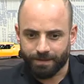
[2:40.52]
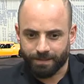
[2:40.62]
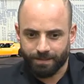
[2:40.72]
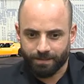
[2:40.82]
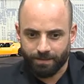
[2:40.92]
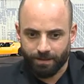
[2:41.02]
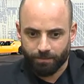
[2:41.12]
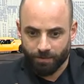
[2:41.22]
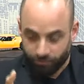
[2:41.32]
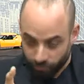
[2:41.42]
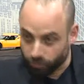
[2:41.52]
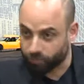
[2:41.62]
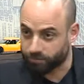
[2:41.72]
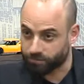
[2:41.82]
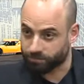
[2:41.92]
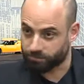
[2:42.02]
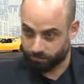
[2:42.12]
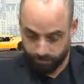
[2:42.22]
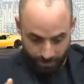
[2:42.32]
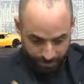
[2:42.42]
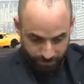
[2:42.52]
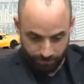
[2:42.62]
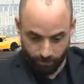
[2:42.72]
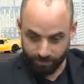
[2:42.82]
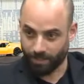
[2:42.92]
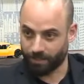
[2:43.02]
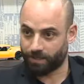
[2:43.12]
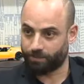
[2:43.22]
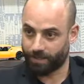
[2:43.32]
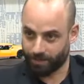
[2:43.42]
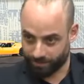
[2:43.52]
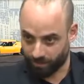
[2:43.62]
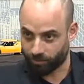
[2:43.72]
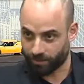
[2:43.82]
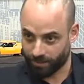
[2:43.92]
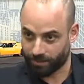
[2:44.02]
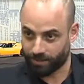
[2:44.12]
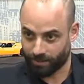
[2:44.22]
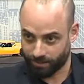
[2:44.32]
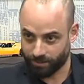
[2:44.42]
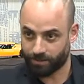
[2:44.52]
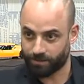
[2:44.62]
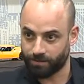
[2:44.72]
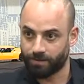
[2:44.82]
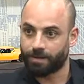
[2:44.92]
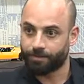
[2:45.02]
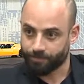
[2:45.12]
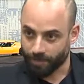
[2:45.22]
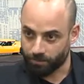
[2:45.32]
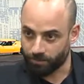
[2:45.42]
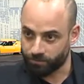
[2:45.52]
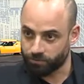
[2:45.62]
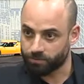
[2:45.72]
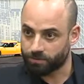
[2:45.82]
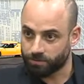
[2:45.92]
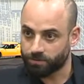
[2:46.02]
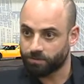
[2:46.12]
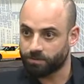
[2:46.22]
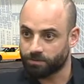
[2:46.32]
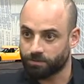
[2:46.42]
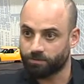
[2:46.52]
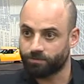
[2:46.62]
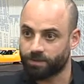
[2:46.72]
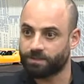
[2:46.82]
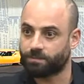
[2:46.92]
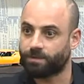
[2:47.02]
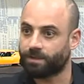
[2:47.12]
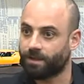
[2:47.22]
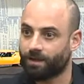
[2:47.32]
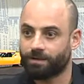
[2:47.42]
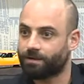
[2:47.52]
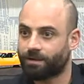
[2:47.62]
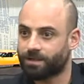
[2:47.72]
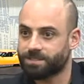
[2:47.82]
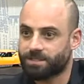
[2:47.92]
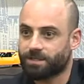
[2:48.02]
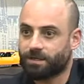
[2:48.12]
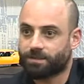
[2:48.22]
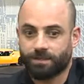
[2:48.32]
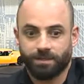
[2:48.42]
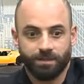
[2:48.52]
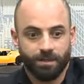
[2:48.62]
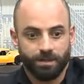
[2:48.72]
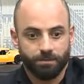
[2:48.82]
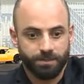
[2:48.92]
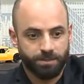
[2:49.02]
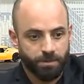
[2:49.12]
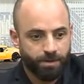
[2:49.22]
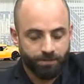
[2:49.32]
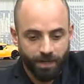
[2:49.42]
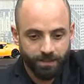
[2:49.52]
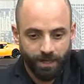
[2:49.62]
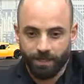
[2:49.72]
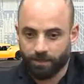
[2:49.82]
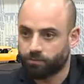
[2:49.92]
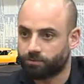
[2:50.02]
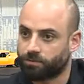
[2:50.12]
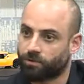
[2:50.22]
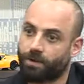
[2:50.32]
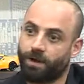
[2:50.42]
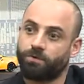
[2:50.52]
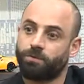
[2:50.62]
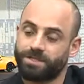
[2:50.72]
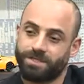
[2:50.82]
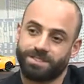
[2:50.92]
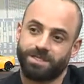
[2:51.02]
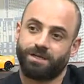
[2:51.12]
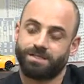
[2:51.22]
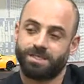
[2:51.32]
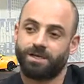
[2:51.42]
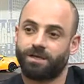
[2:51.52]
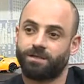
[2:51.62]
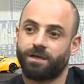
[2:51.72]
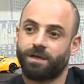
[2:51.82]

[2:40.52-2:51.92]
يعني مفروض بهذا الوضع هلا بهذه الدوله هلا اللي عندنا اياها مفروض انه يكون في انتباه على السيارات يعني مثل ما بعرف حدا على الحدود انه معقول مثلا سياره انسرقت